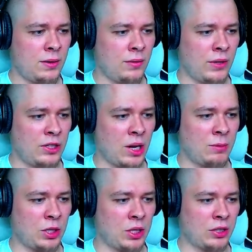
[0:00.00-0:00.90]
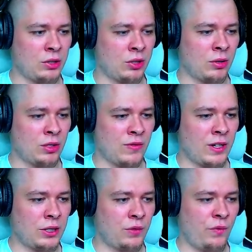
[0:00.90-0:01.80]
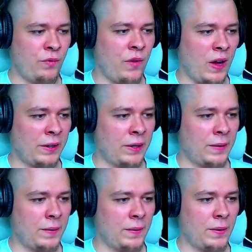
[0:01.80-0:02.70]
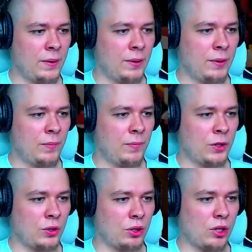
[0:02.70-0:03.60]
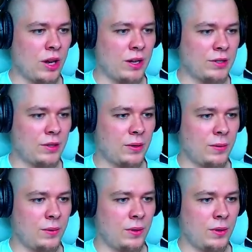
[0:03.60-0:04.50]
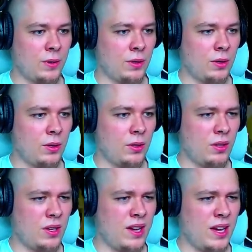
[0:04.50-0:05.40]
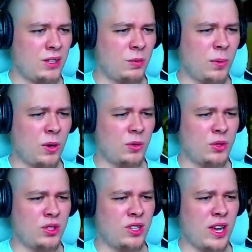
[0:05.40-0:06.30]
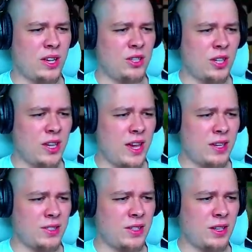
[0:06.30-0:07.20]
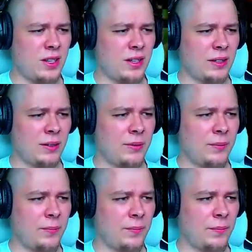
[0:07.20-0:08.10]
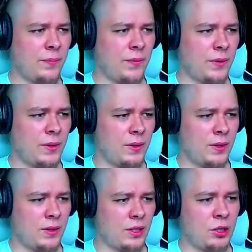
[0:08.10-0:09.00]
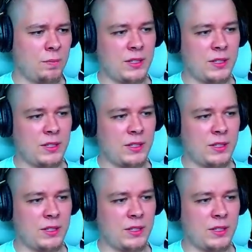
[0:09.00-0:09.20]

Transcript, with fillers: Wiedziałem, że nie da się tego rozwalić. Fuck! Tylko co teraz? Eee, to bonus stage, ja nie chcę. Znaczy,